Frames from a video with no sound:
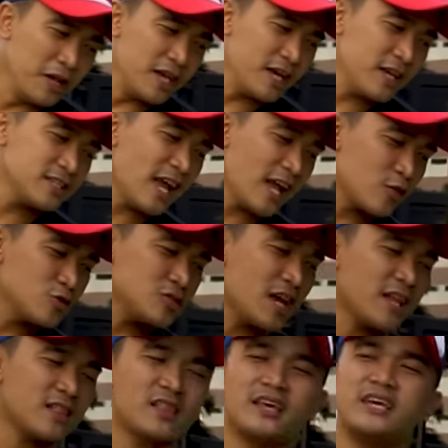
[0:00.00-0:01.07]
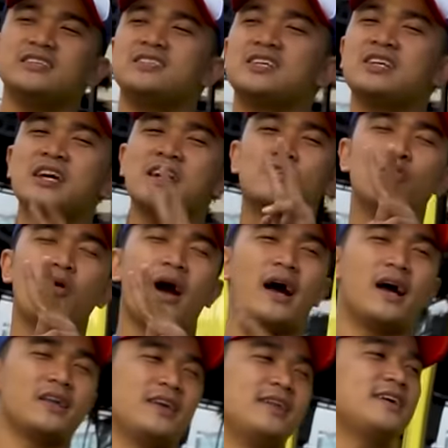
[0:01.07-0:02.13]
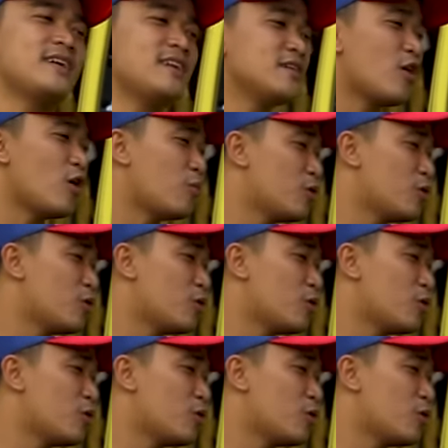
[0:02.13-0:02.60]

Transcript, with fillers: beli satu set isinya dua. Jadi kalian